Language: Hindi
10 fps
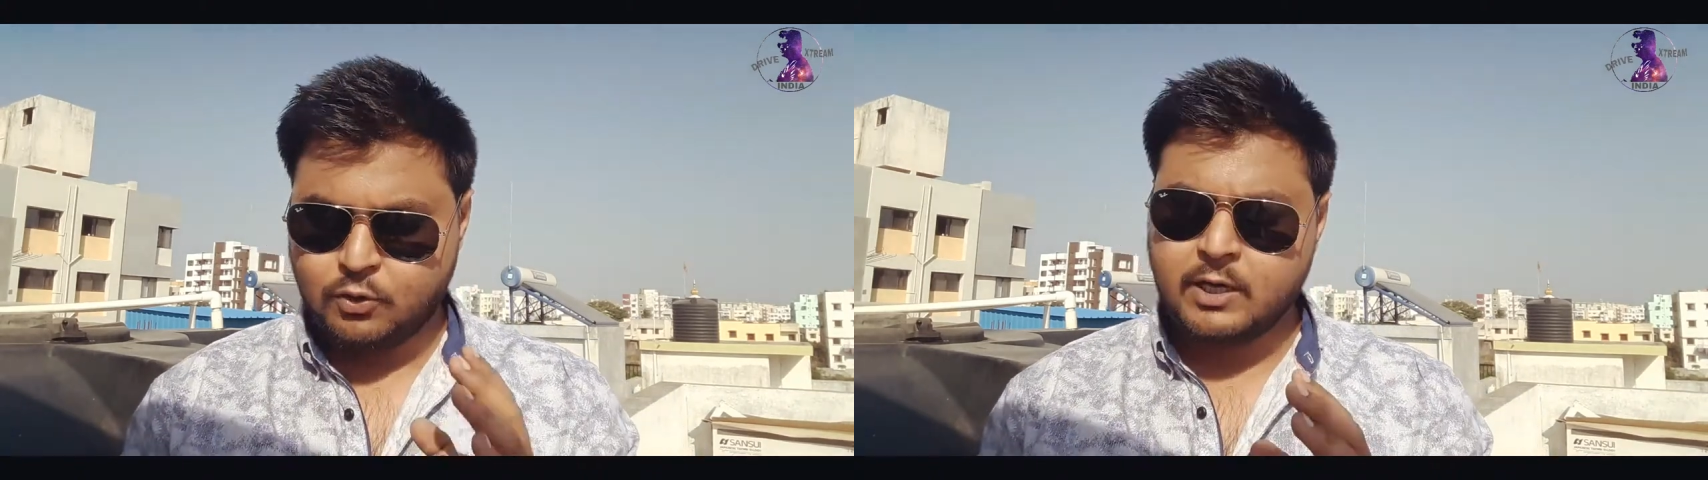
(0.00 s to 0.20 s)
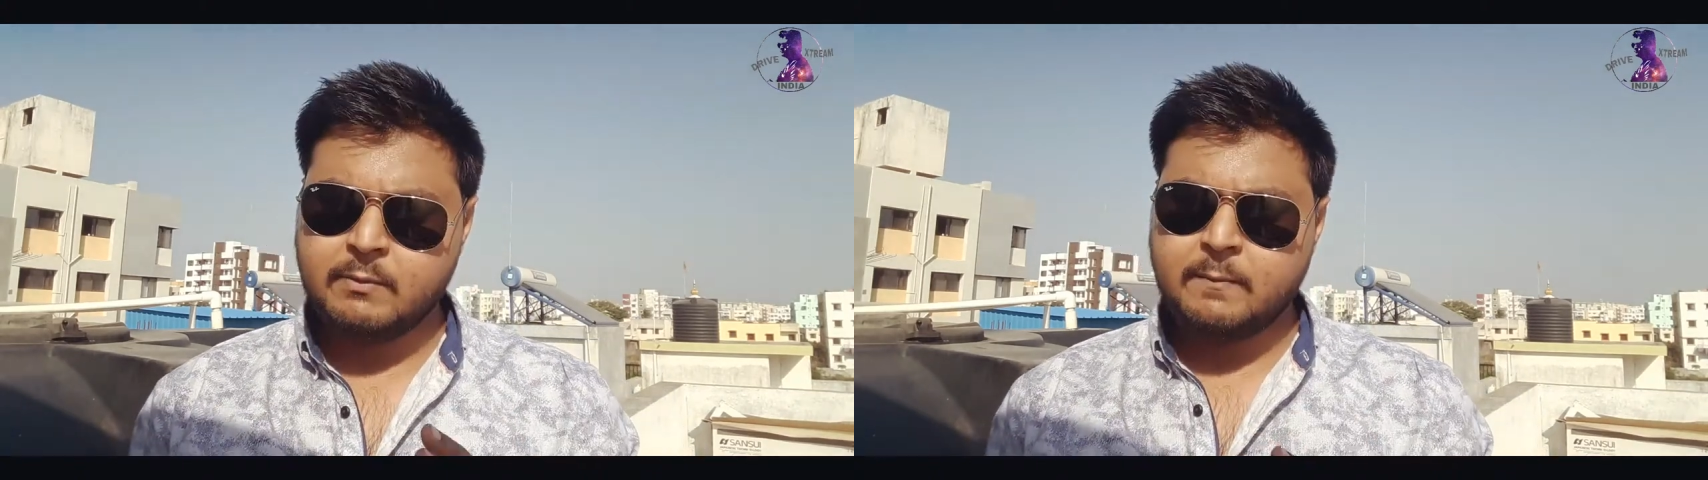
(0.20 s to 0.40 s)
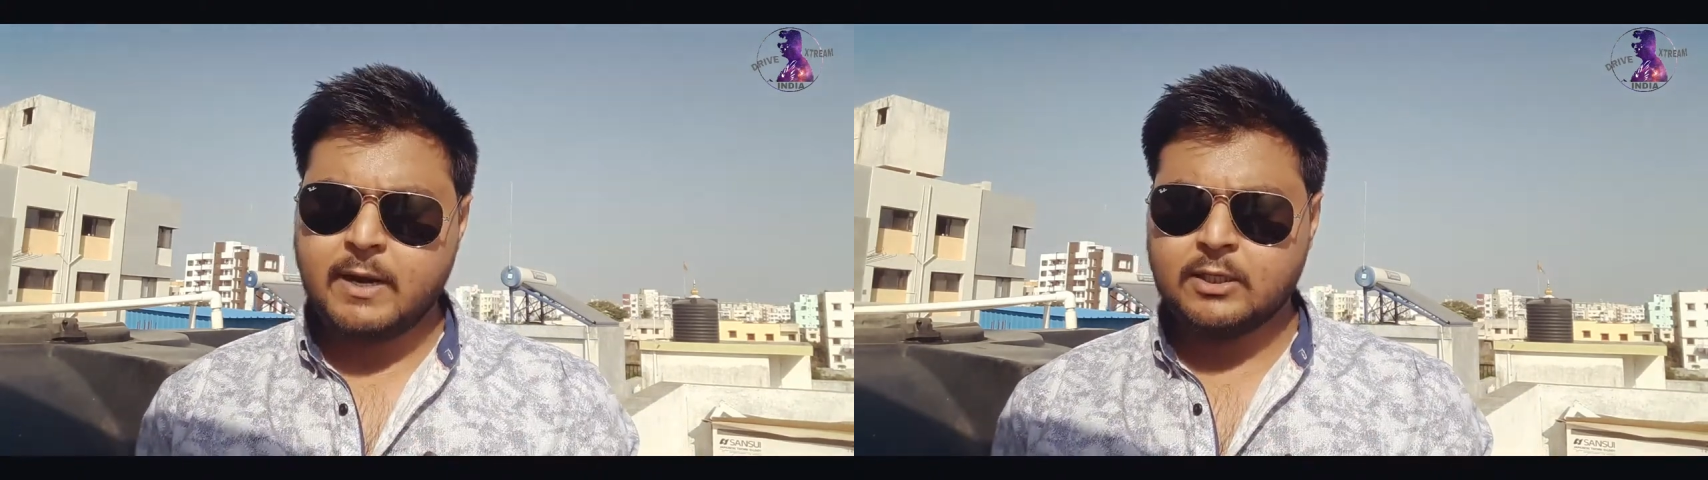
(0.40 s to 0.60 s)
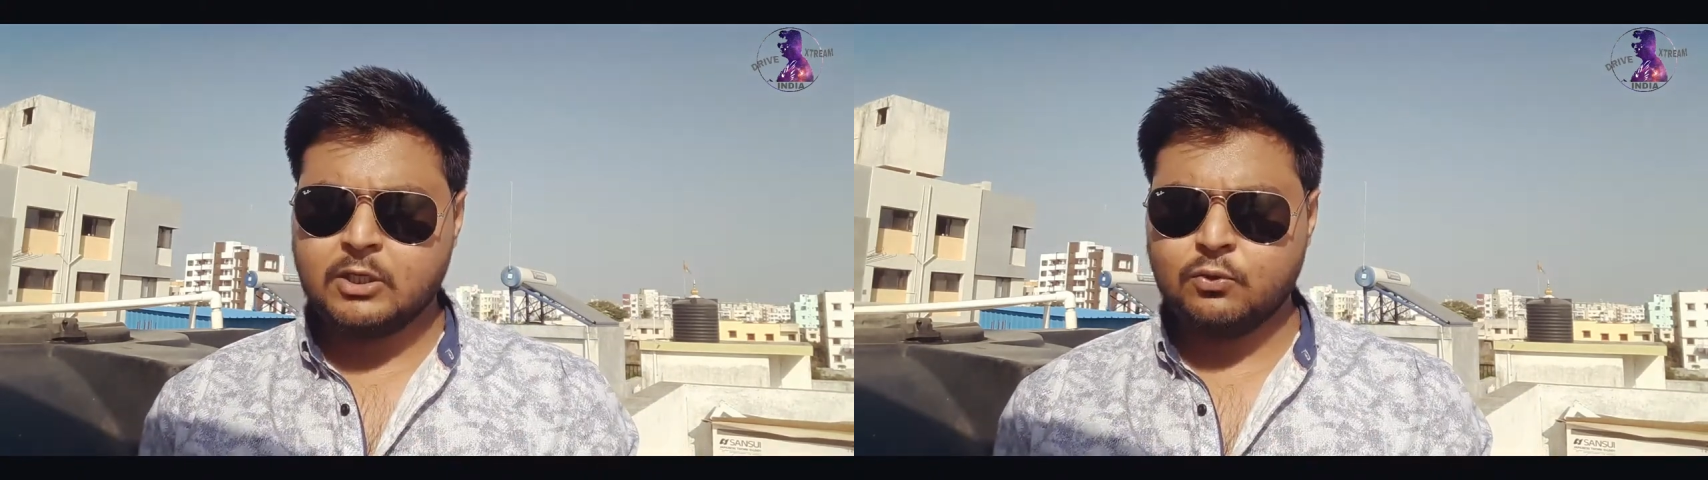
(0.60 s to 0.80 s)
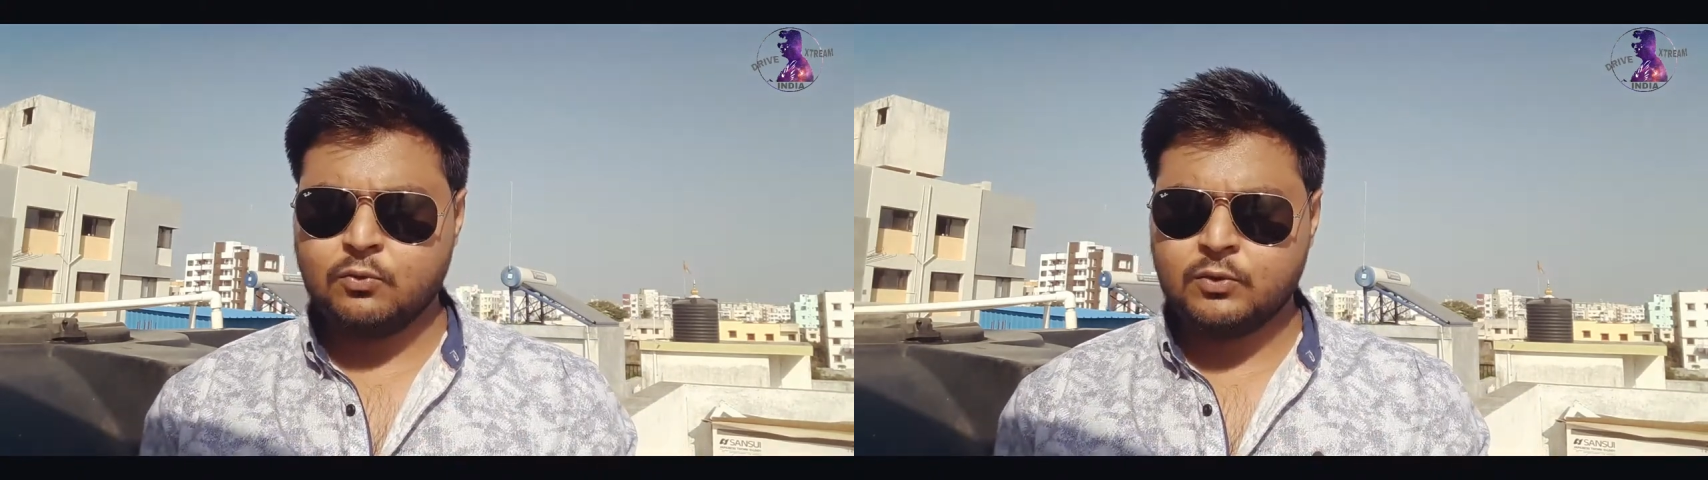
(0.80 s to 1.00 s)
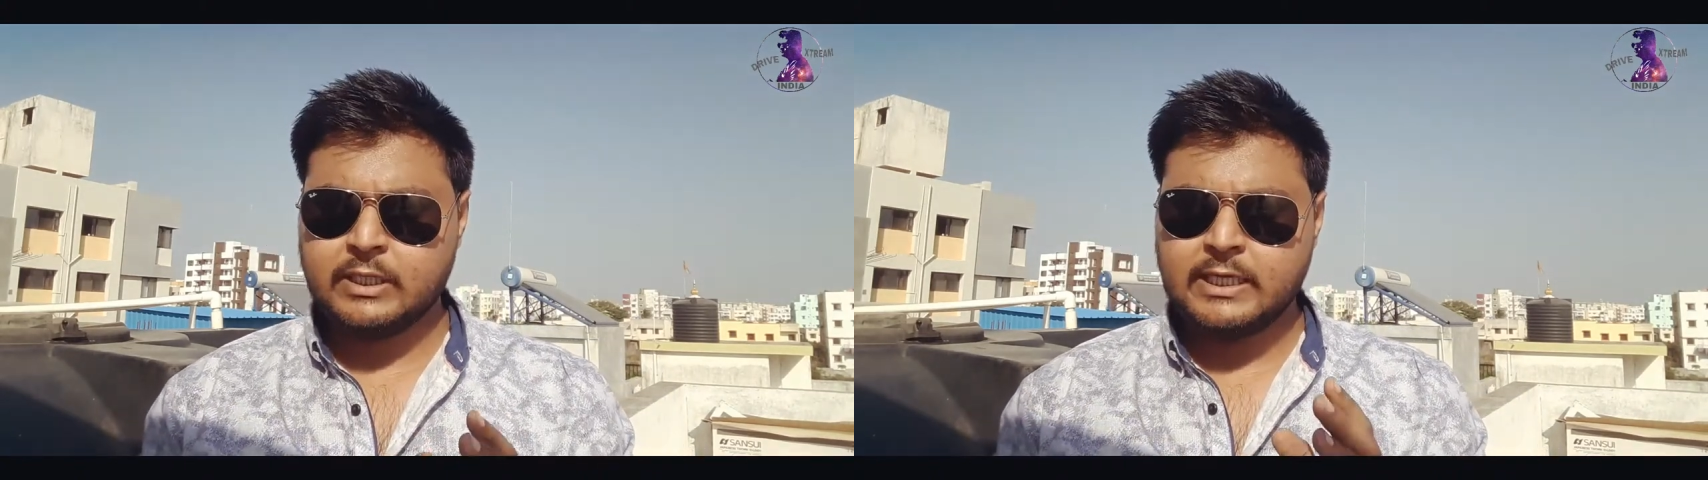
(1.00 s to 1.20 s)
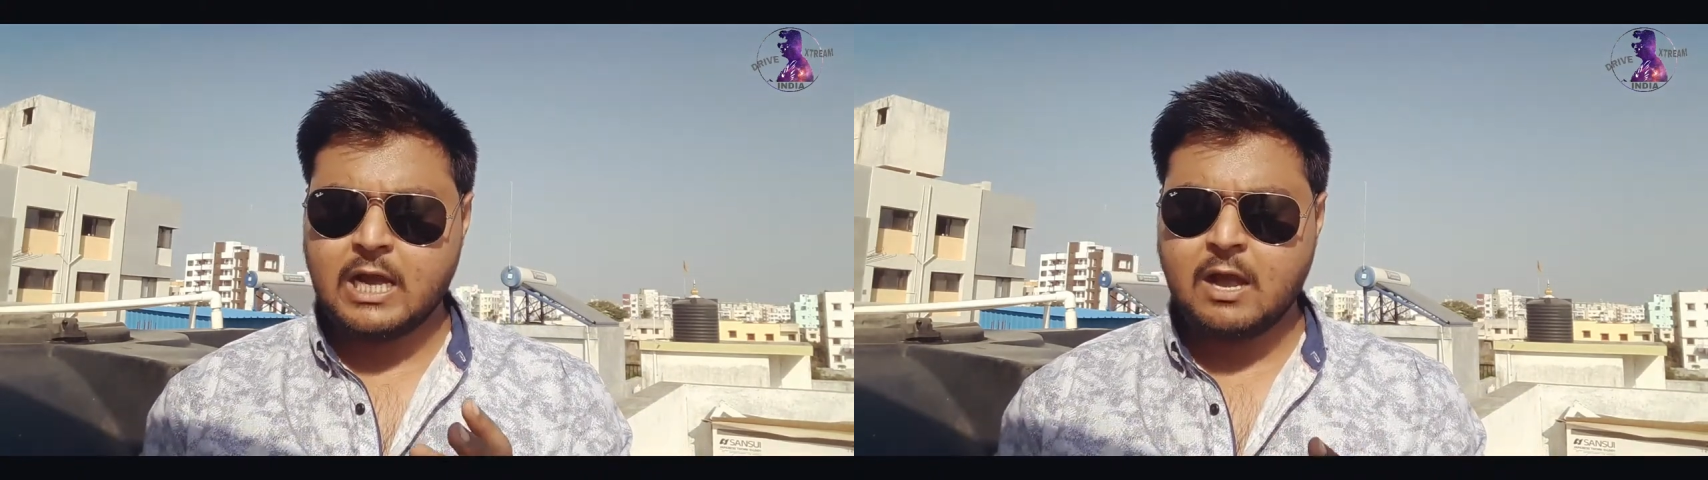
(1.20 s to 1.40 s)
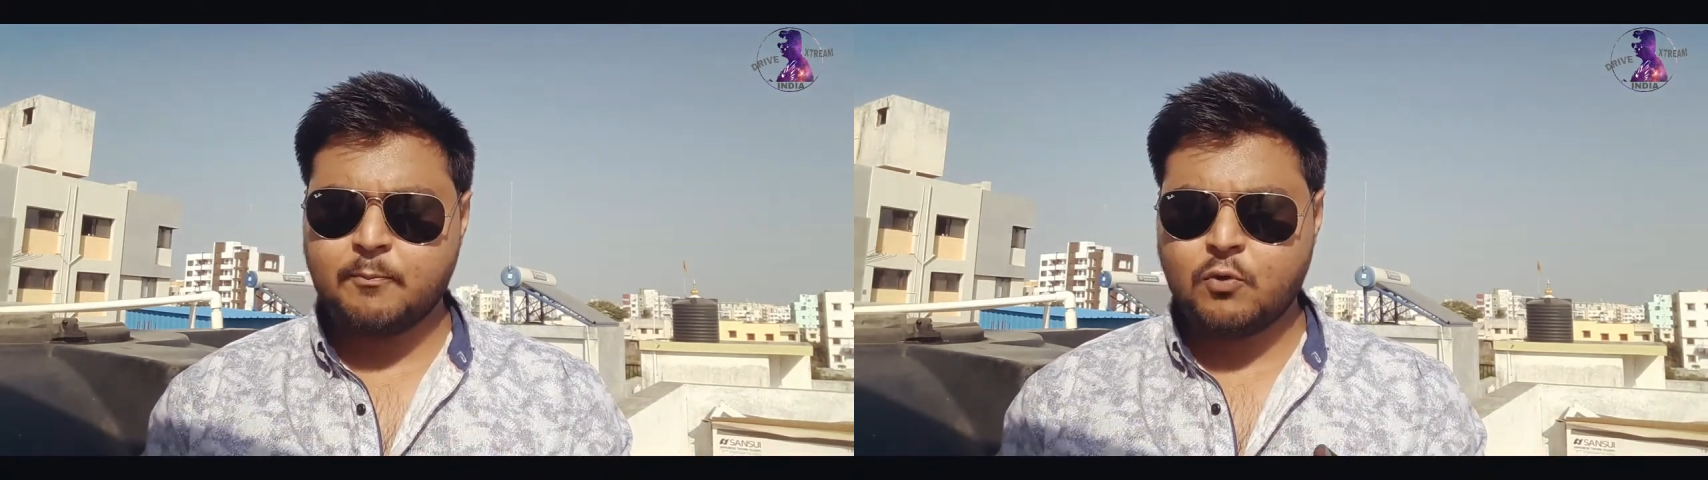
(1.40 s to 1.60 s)
तो अगर मैं बात करूँ तो
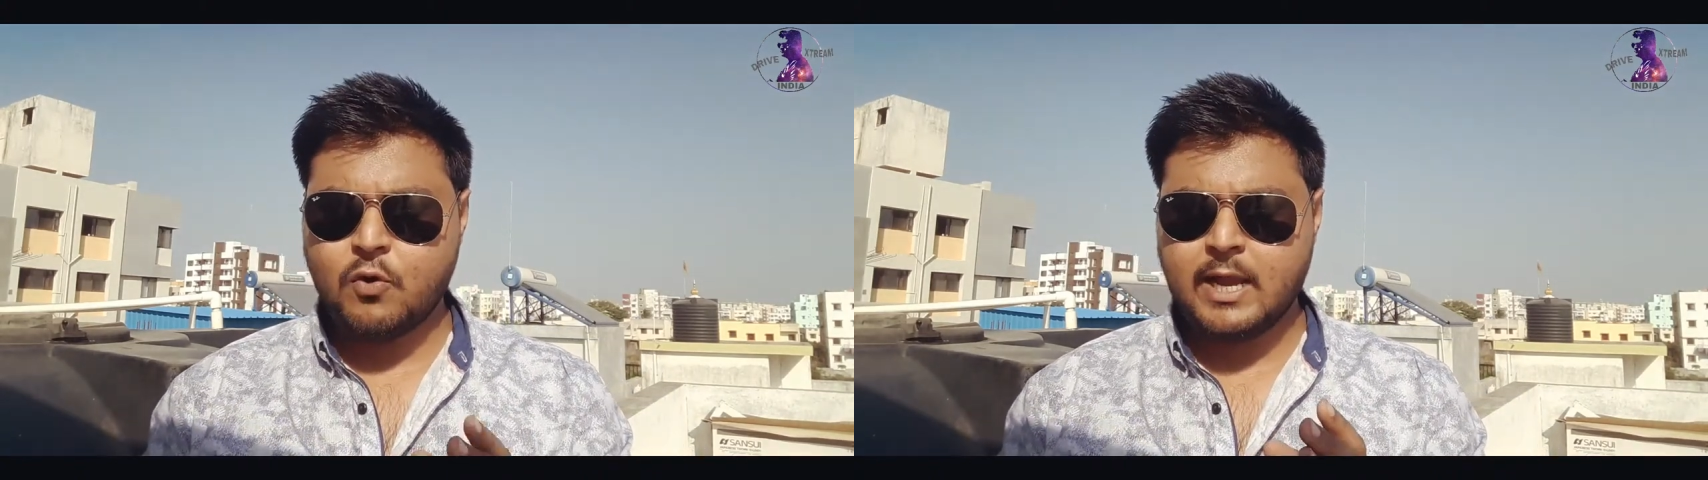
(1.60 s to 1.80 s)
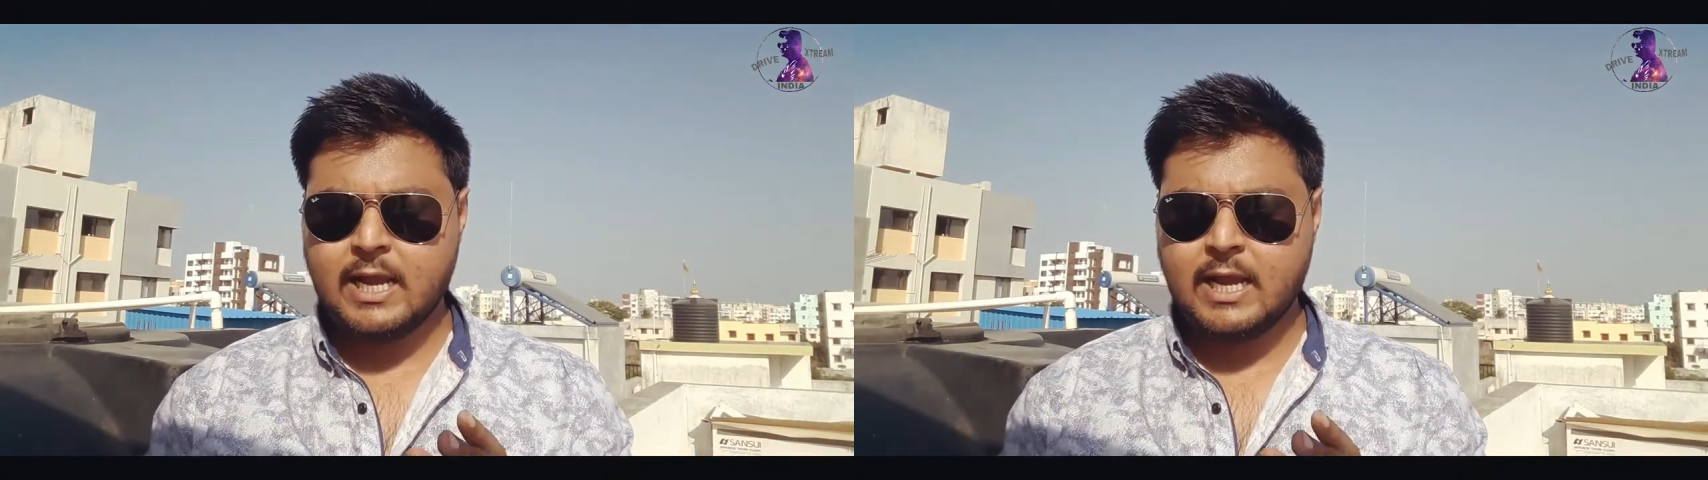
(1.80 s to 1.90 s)
यहाँ आपको